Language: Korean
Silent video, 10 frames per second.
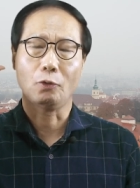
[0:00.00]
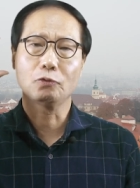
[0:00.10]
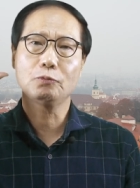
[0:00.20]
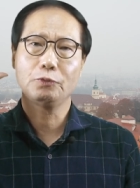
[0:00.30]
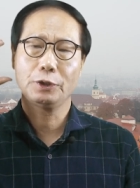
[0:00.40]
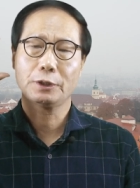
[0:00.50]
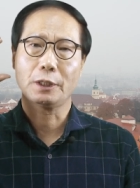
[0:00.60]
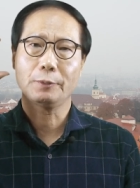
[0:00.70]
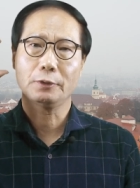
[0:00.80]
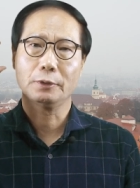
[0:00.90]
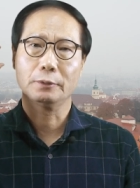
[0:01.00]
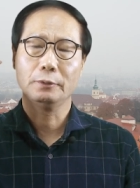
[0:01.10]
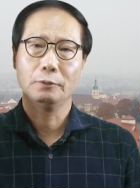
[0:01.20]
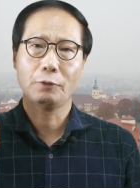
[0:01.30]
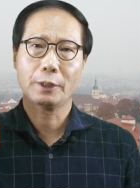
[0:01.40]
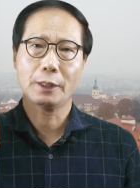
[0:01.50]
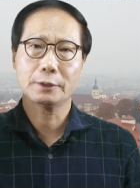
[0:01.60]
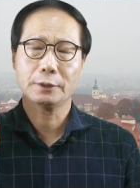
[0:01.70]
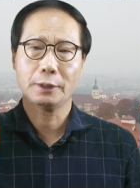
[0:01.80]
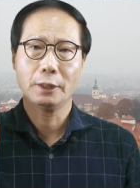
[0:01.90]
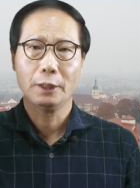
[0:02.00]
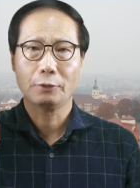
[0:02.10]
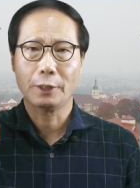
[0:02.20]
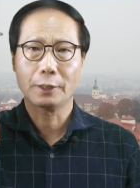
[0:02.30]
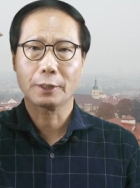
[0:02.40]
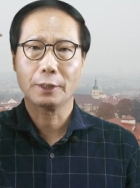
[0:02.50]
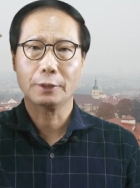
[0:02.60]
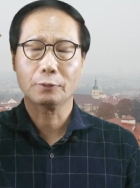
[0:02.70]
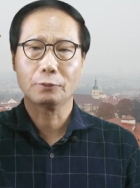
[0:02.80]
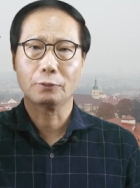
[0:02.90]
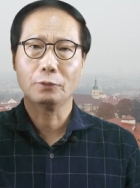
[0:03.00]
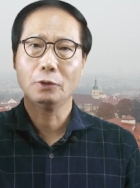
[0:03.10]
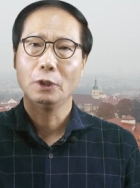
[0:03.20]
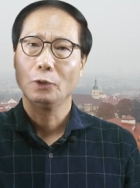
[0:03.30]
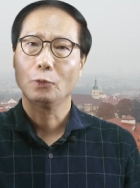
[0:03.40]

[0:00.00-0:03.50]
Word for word: 어느 부위냐면은 뇌가 이제 대뇌가 있고